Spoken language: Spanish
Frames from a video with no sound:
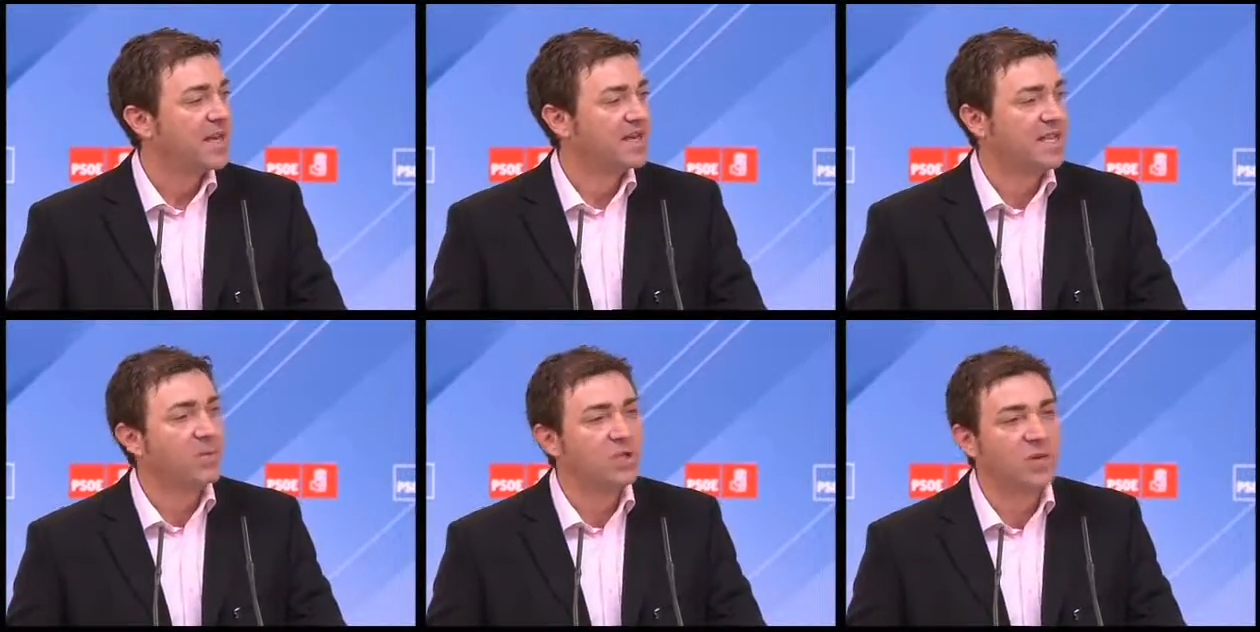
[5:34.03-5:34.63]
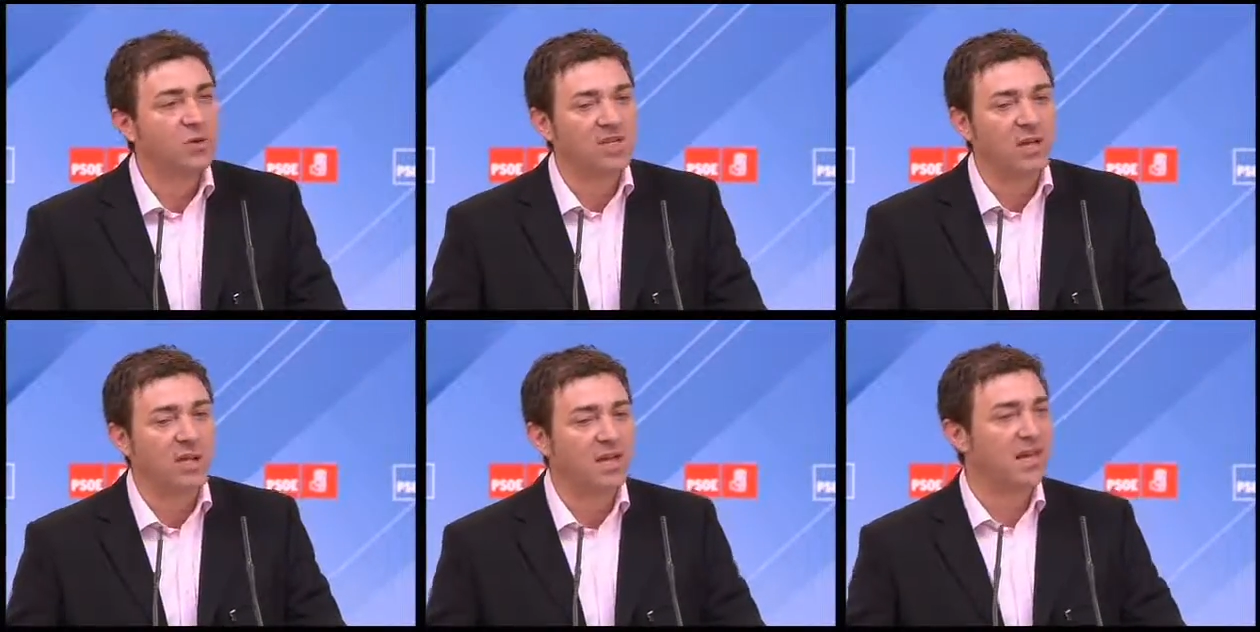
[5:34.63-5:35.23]
Estamos dando
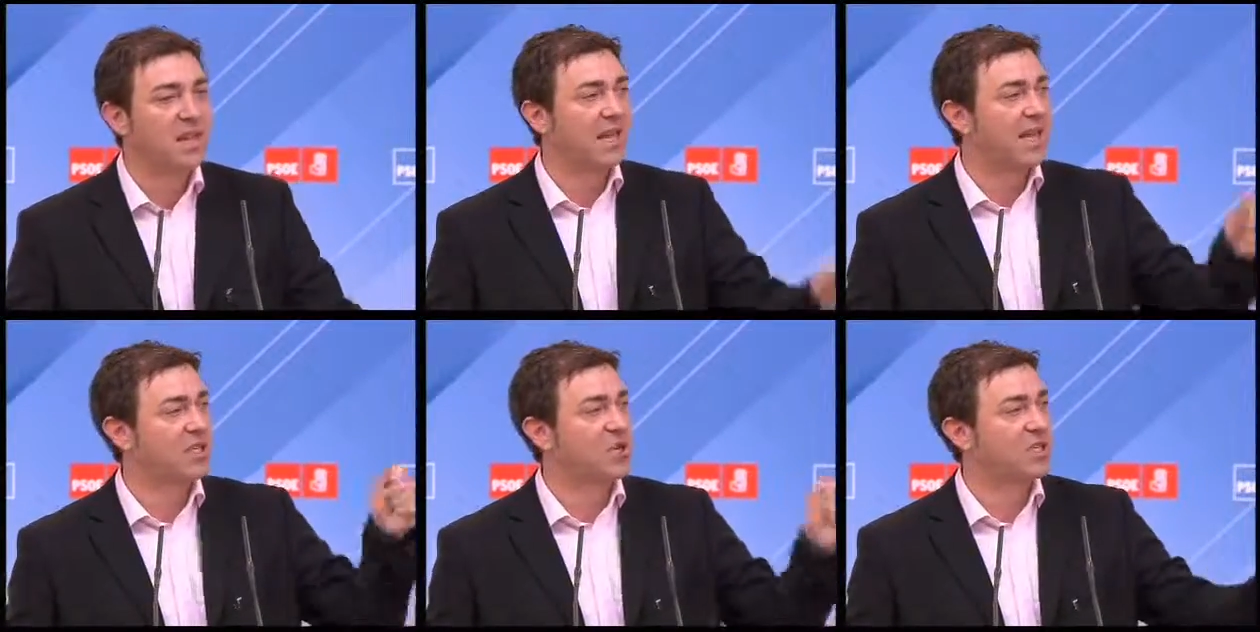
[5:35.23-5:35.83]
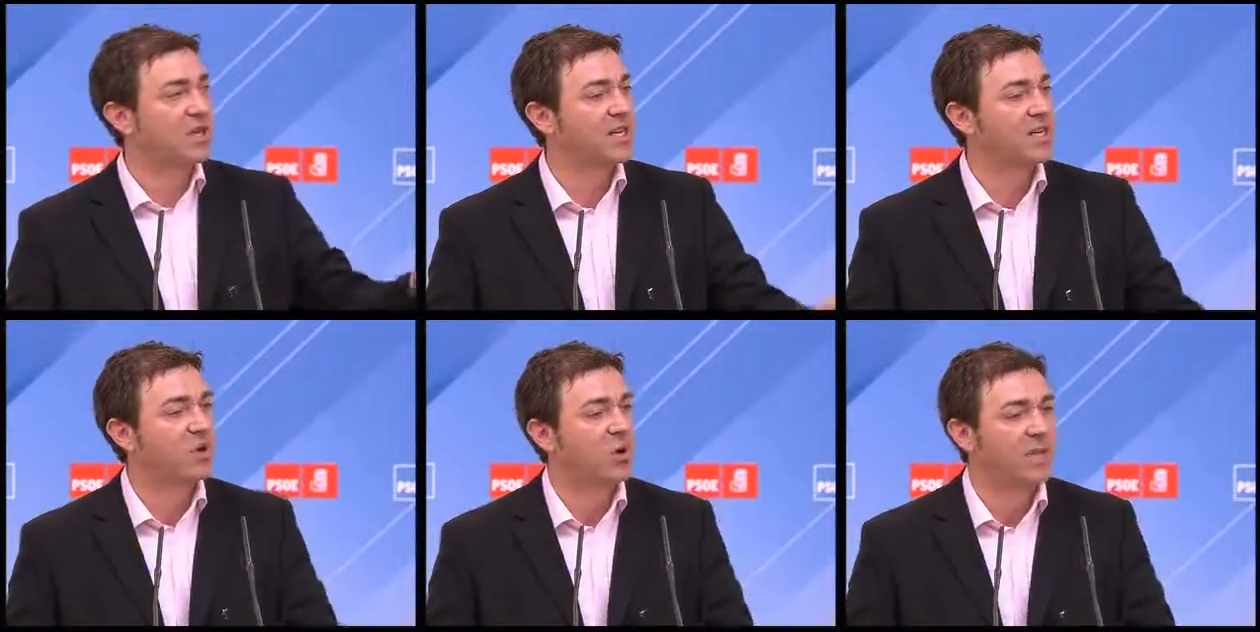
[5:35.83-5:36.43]
estabilidad en las cuestiones
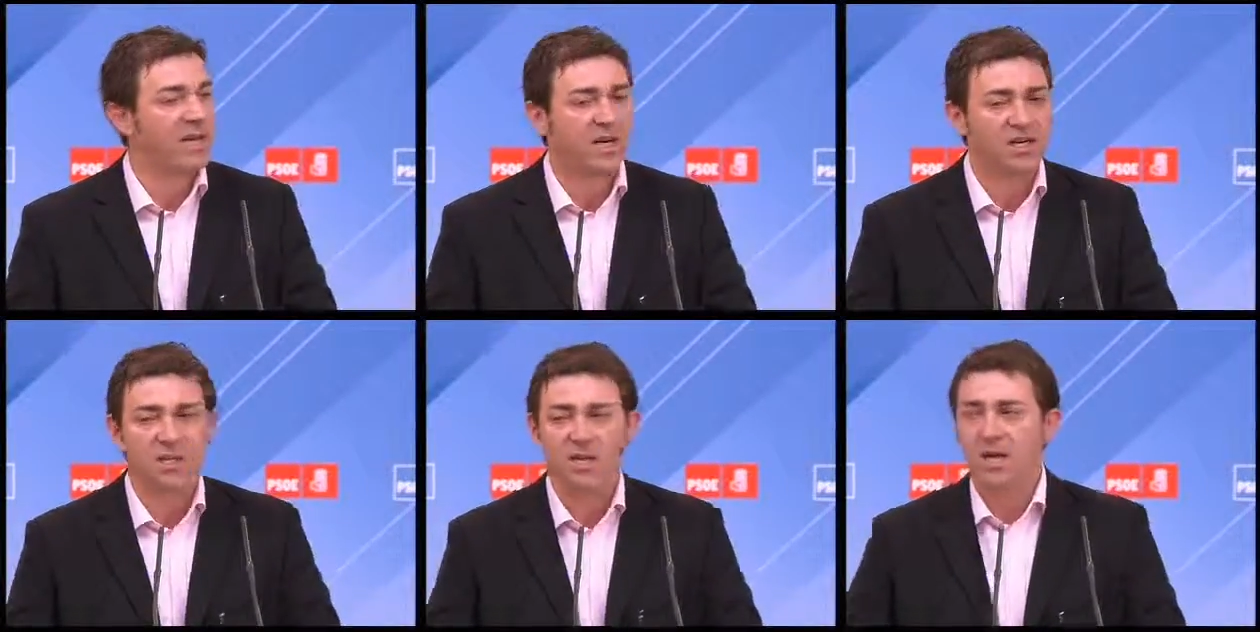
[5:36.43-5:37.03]
económicas,